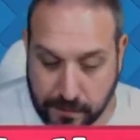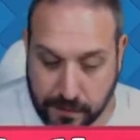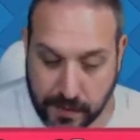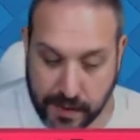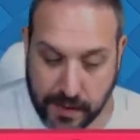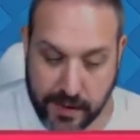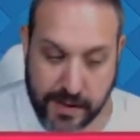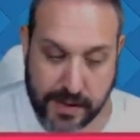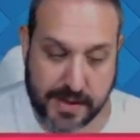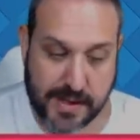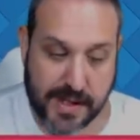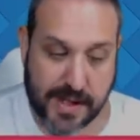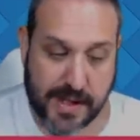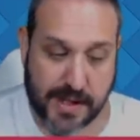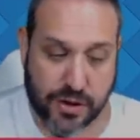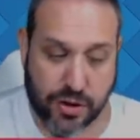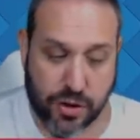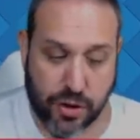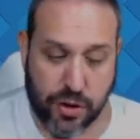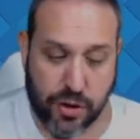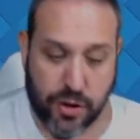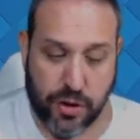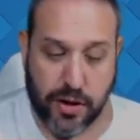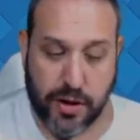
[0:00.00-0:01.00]
en este
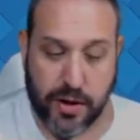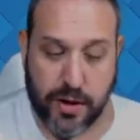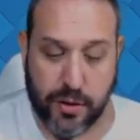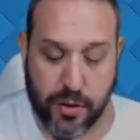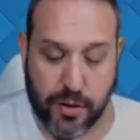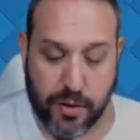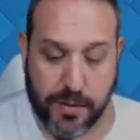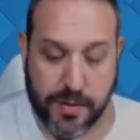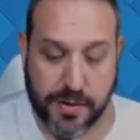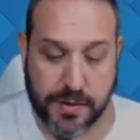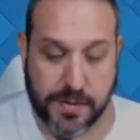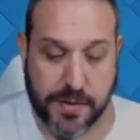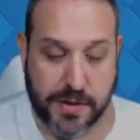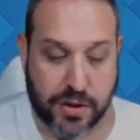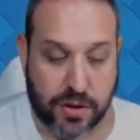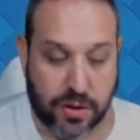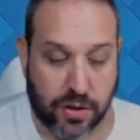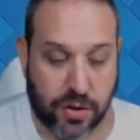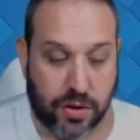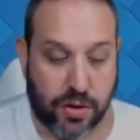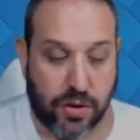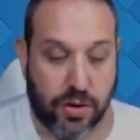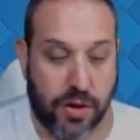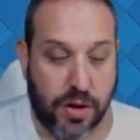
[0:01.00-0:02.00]
caso no, eh, habéis
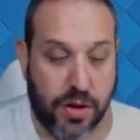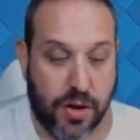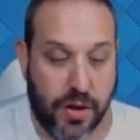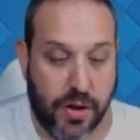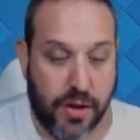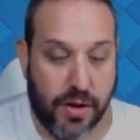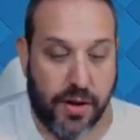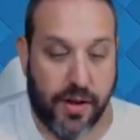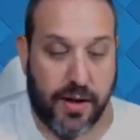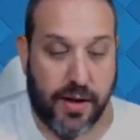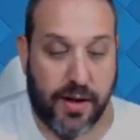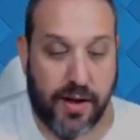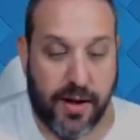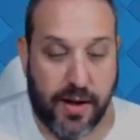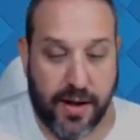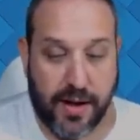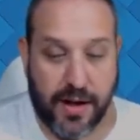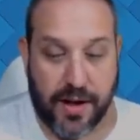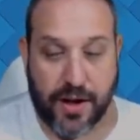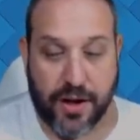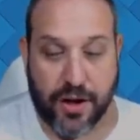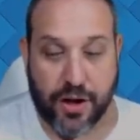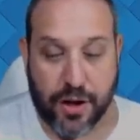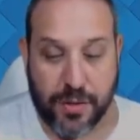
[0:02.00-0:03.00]
visto...
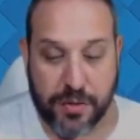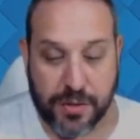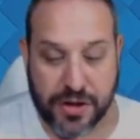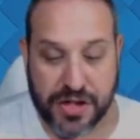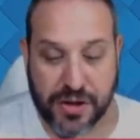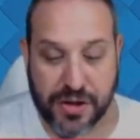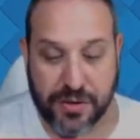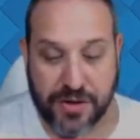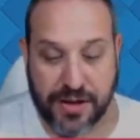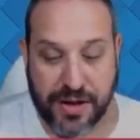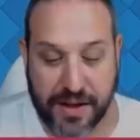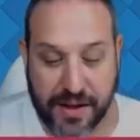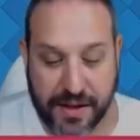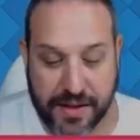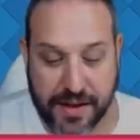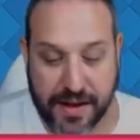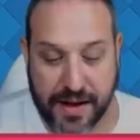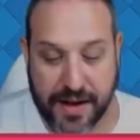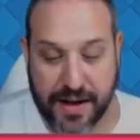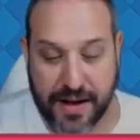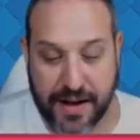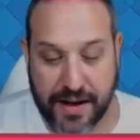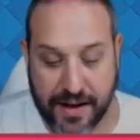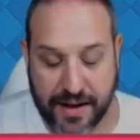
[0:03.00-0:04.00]
Eh, cómo se
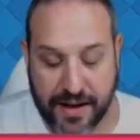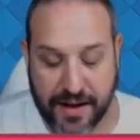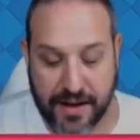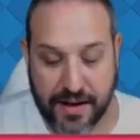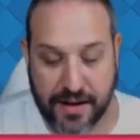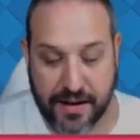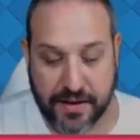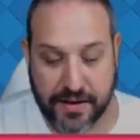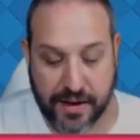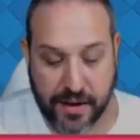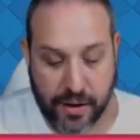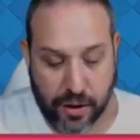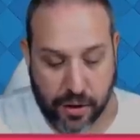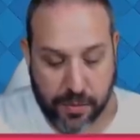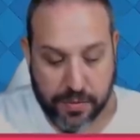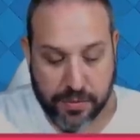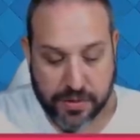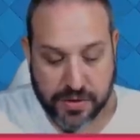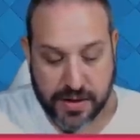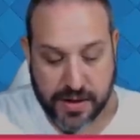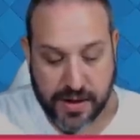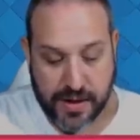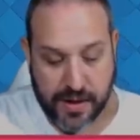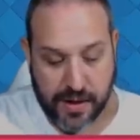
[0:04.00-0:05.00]
utiliza el hielo.
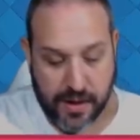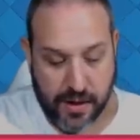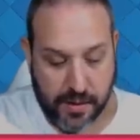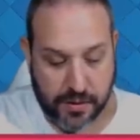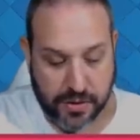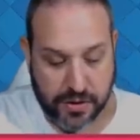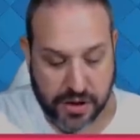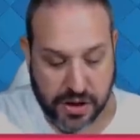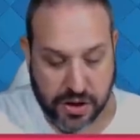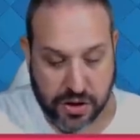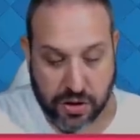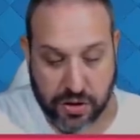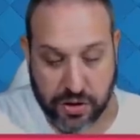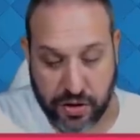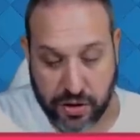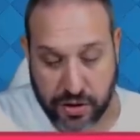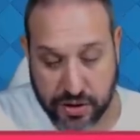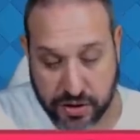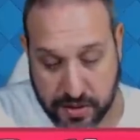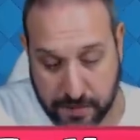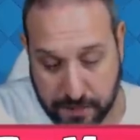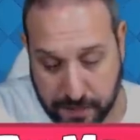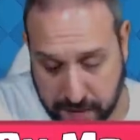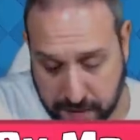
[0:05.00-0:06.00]
Pues nada, la hemos escondido
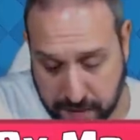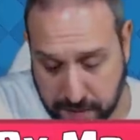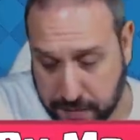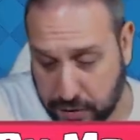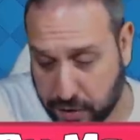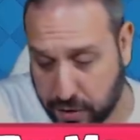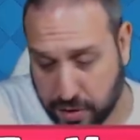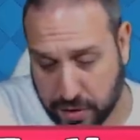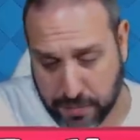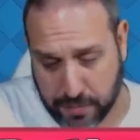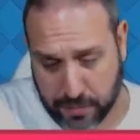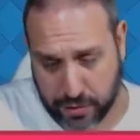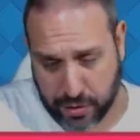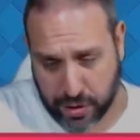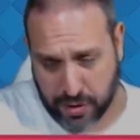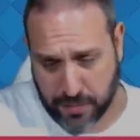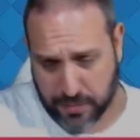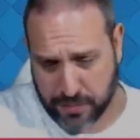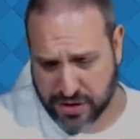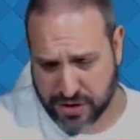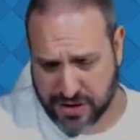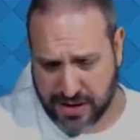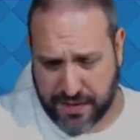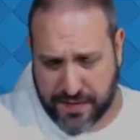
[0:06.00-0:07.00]
desde el principio. No, no
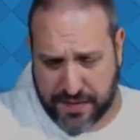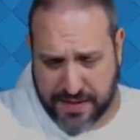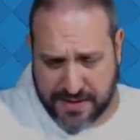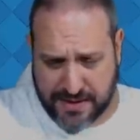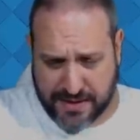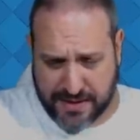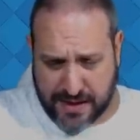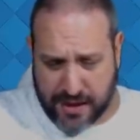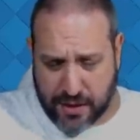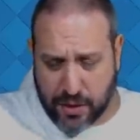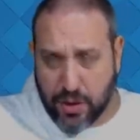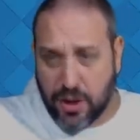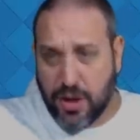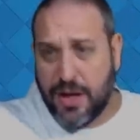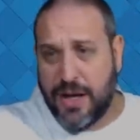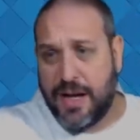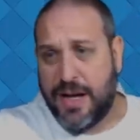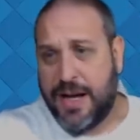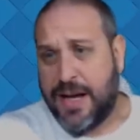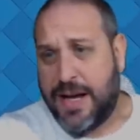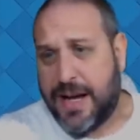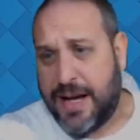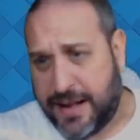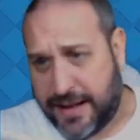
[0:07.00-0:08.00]
hemos necesitado
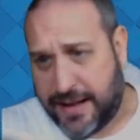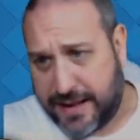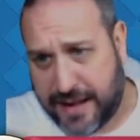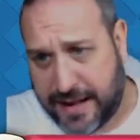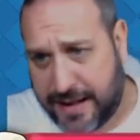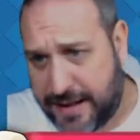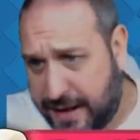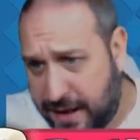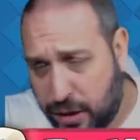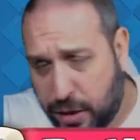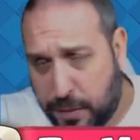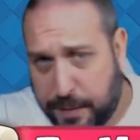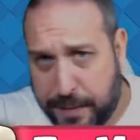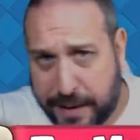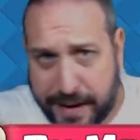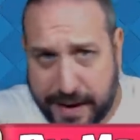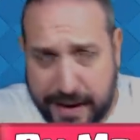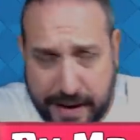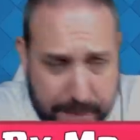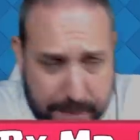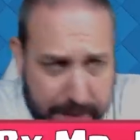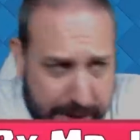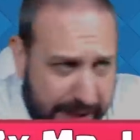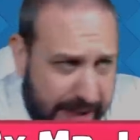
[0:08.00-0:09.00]
de hielo
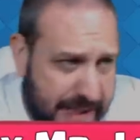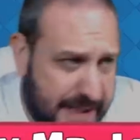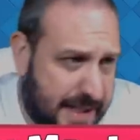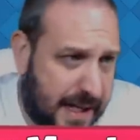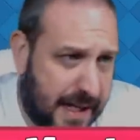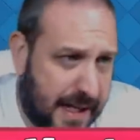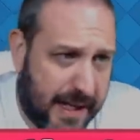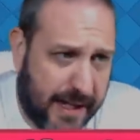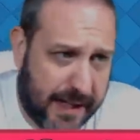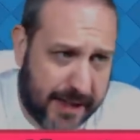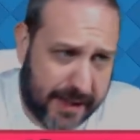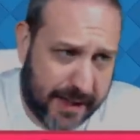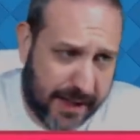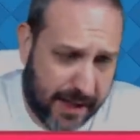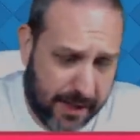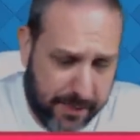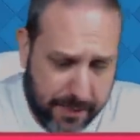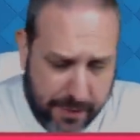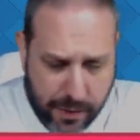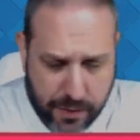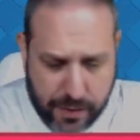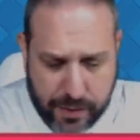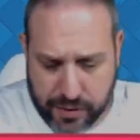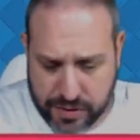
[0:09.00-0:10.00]
para, este ataque.
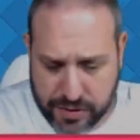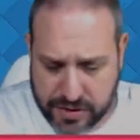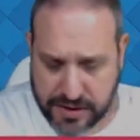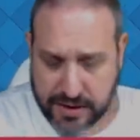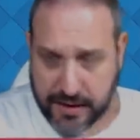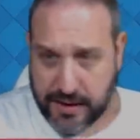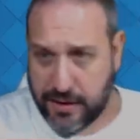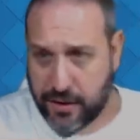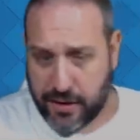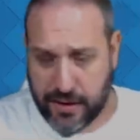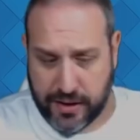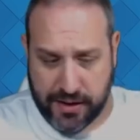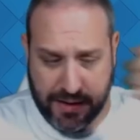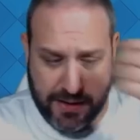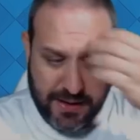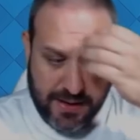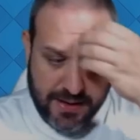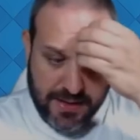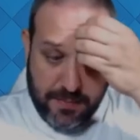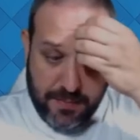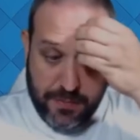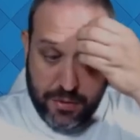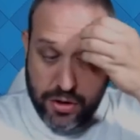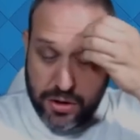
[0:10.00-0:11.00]
Pero bueno, si lo
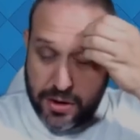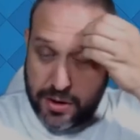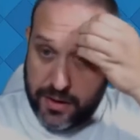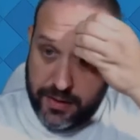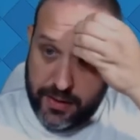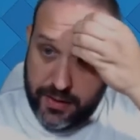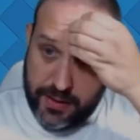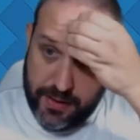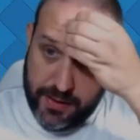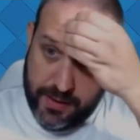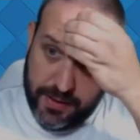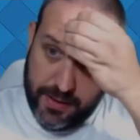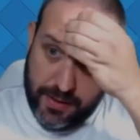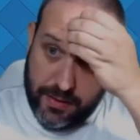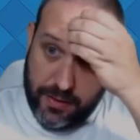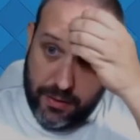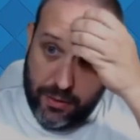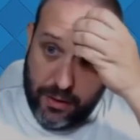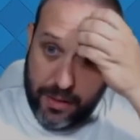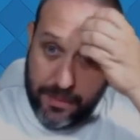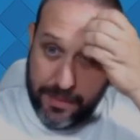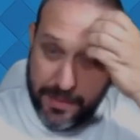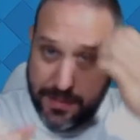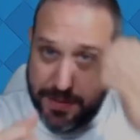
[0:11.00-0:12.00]
necesitásemos,
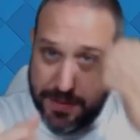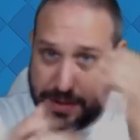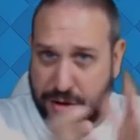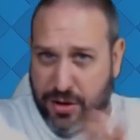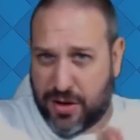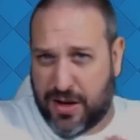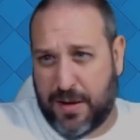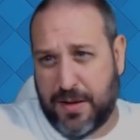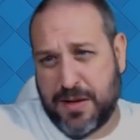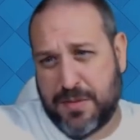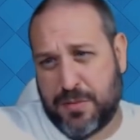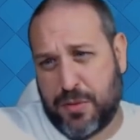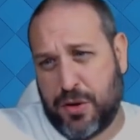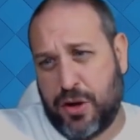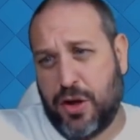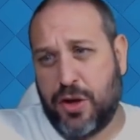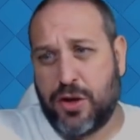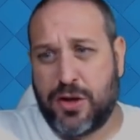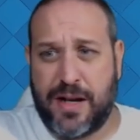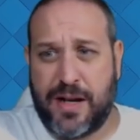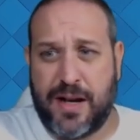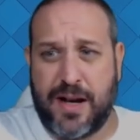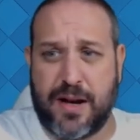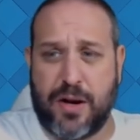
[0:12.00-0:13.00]
lo habéis visto que habéis podido
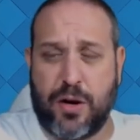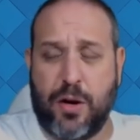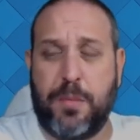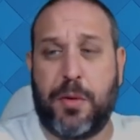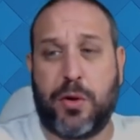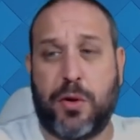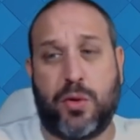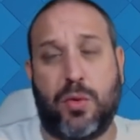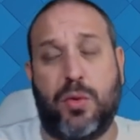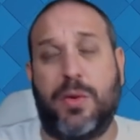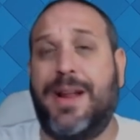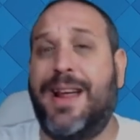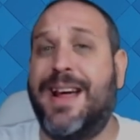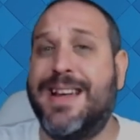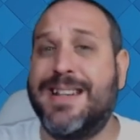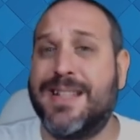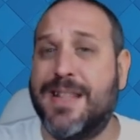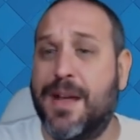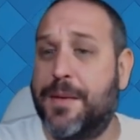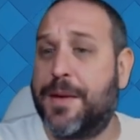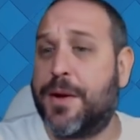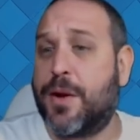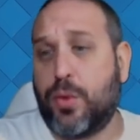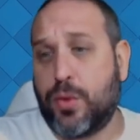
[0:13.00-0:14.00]
tener oportunidades
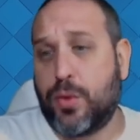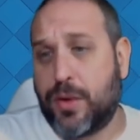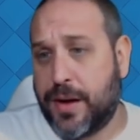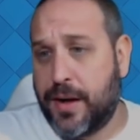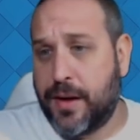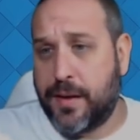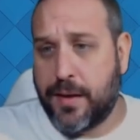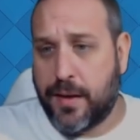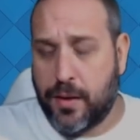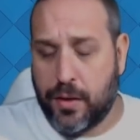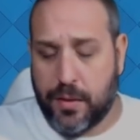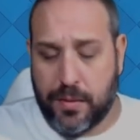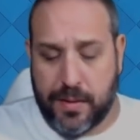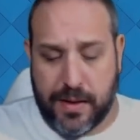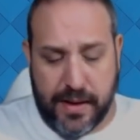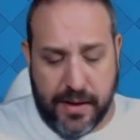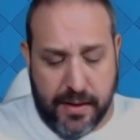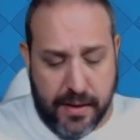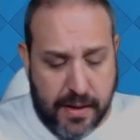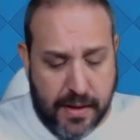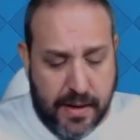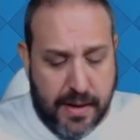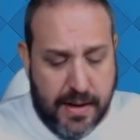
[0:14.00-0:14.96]
de haberlo utilizado, ¿vale?